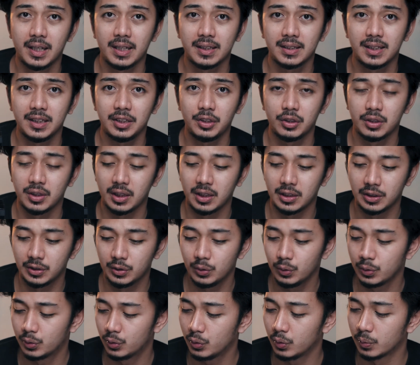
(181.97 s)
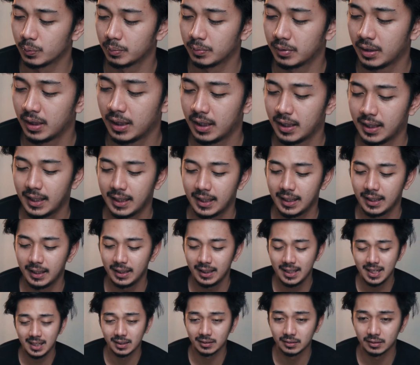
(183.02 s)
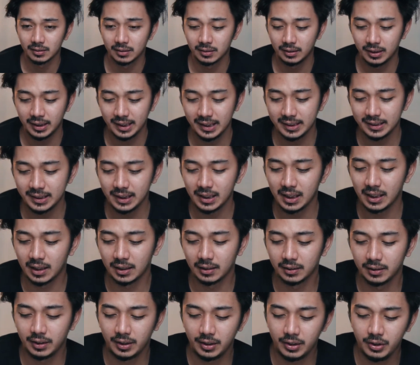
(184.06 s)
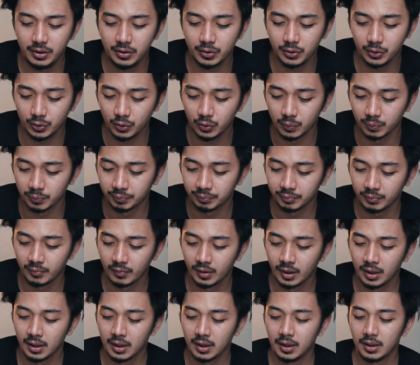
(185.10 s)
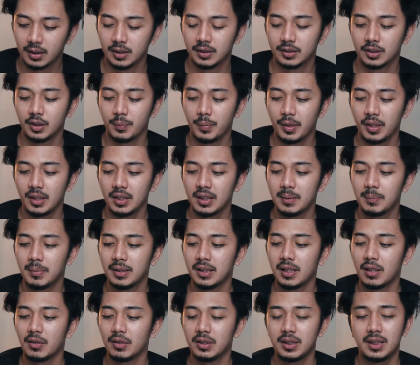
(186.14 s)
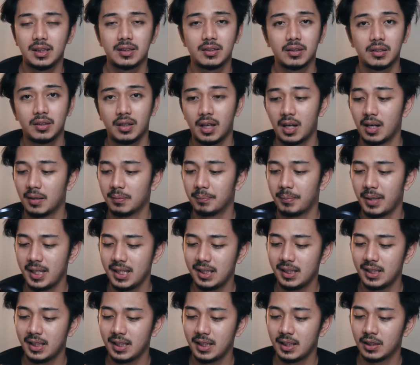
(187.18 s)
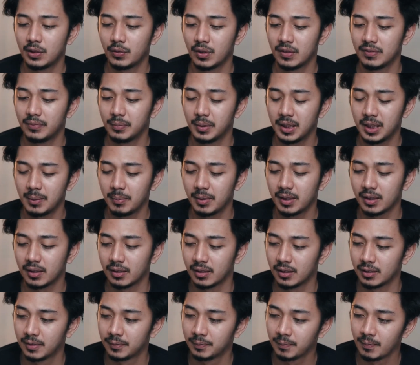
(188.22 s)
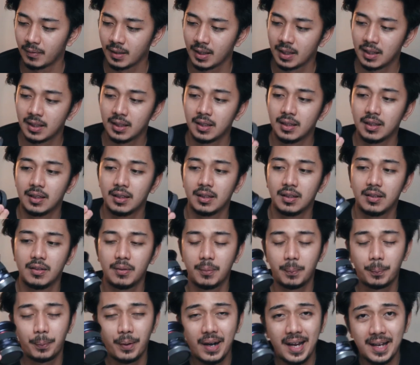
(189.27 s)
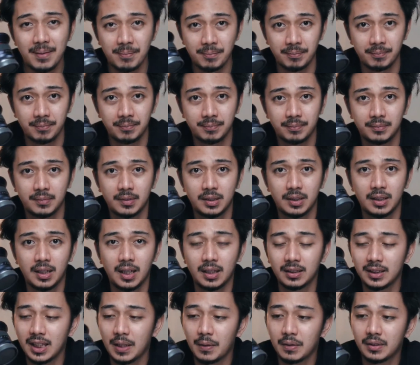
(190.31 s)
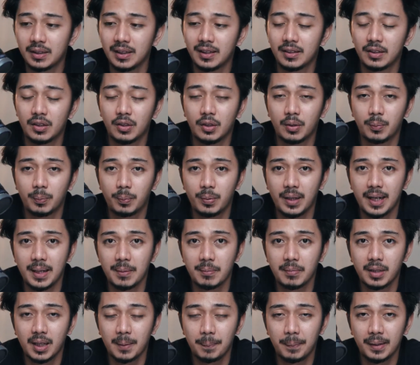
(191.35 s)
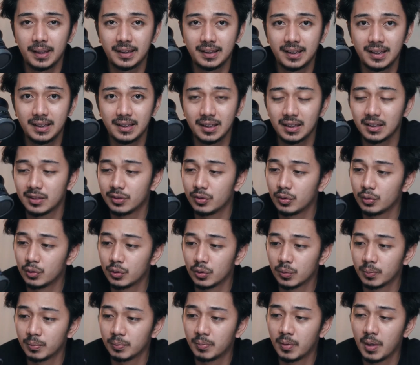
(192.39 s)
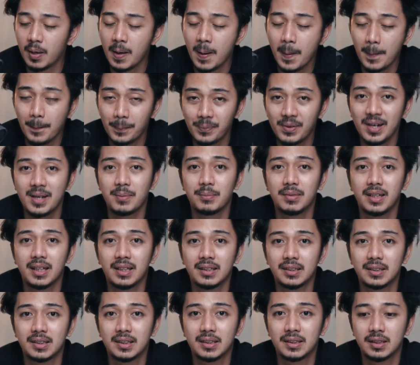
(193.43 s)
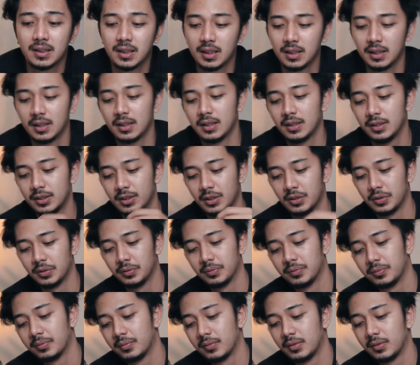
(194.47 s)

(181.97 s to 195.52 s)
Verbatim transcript: makita nyo, nag-zoom. Yan, easy lang. Yun yung zoom. So, meron naman ako dito ang Makey 12mm prime. Ang tawag dito, prime. Kapag hindi nag-zoom, prime lens. So,